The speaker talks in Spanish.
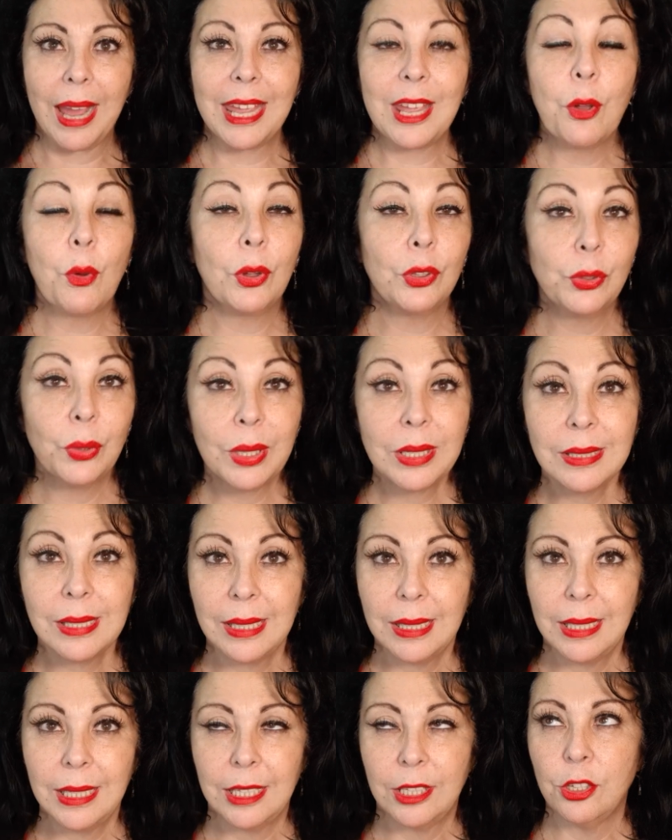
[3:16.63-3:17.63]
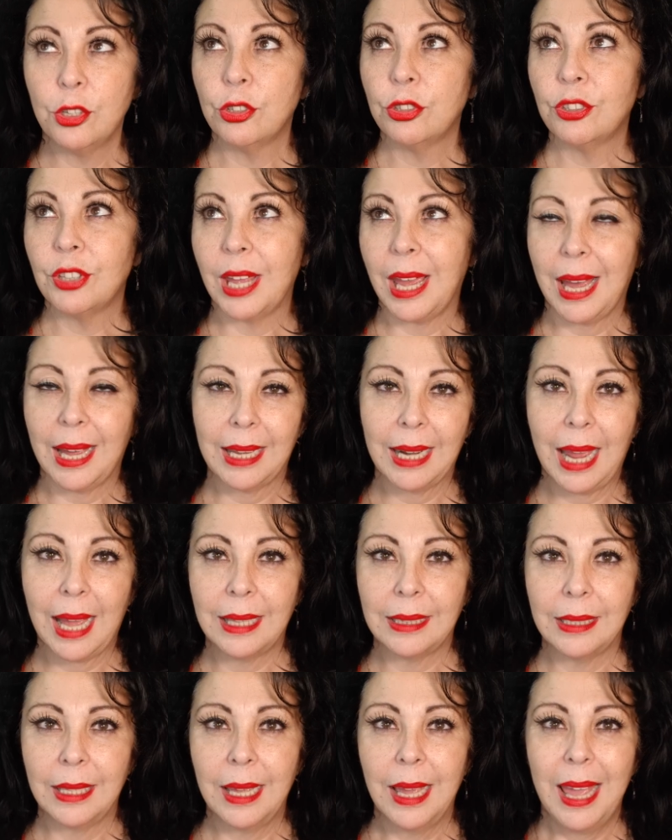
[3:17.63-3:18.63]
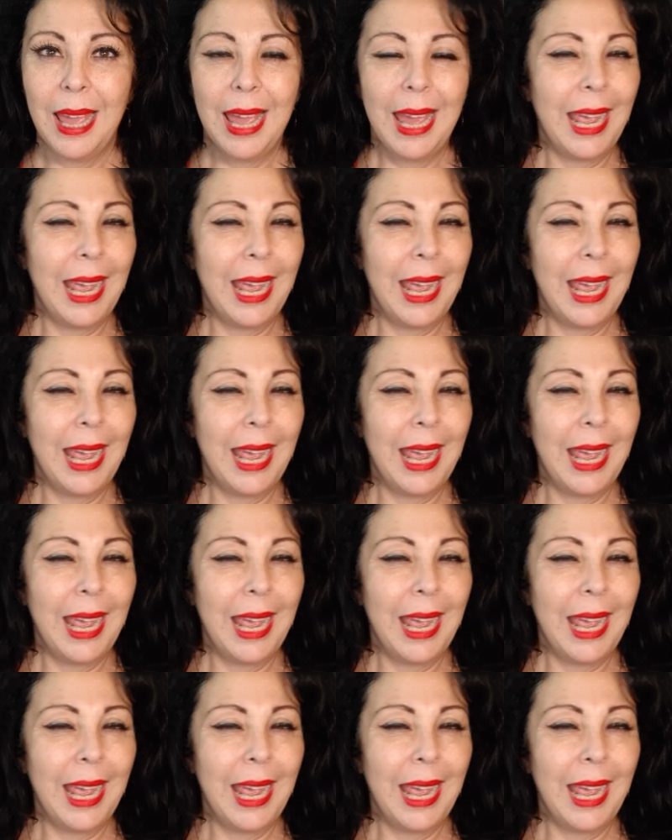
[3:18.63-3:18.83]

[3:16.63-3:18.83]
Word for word: Y cuando ese niño sea grande,